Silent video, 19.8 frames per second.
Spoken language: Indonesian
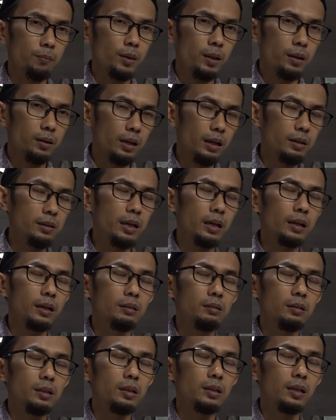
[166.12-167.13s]
Dan yang
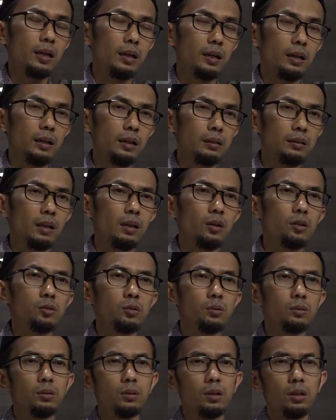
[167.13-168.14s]
ketiga kata
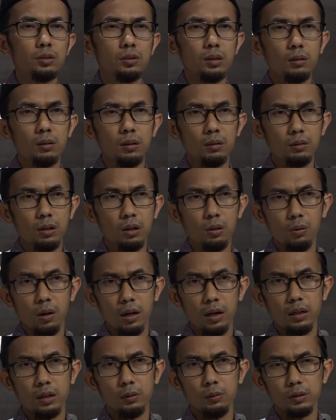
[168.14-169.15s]
Rasulullah sallallahu
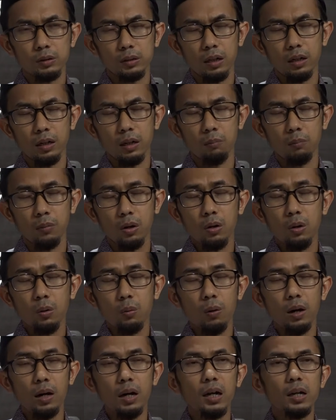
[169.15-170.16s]
alaihi wasallam,
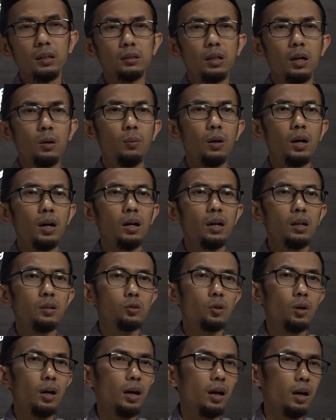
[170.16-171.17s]
"Wala
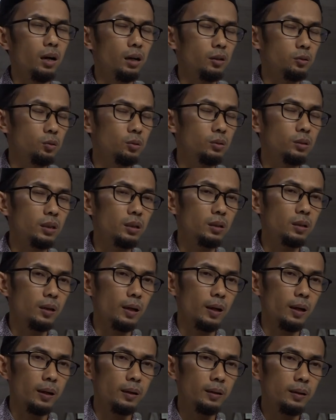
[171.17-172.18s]
tawadhu'a ahadun
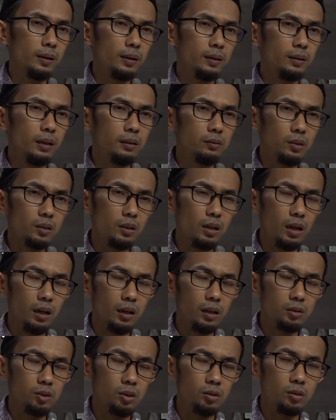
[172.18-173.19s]
lillah" dan
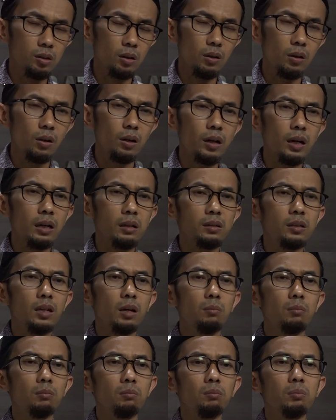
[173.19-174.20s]
tidaklah seseorang
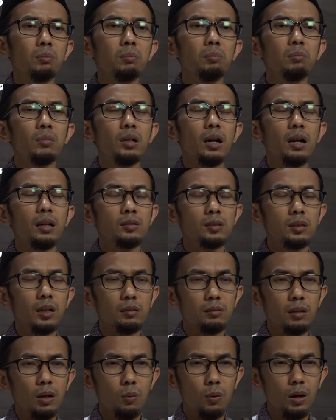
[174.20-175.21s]
dia merasa
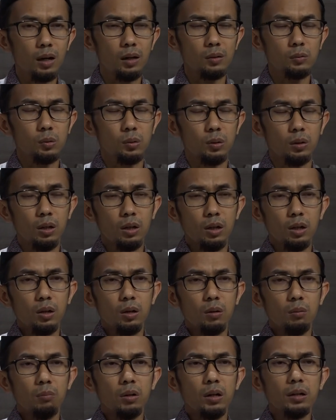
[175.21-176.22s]
tawadhu,
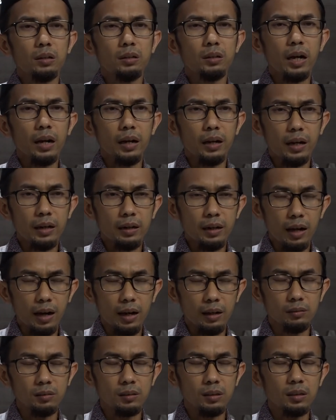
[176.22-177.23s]
merendahkan
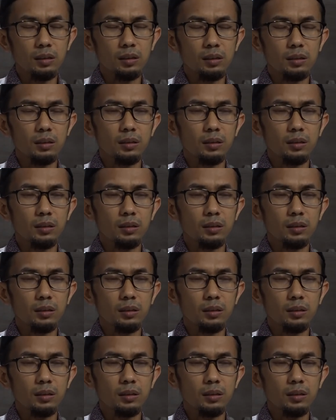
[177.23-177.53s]
hati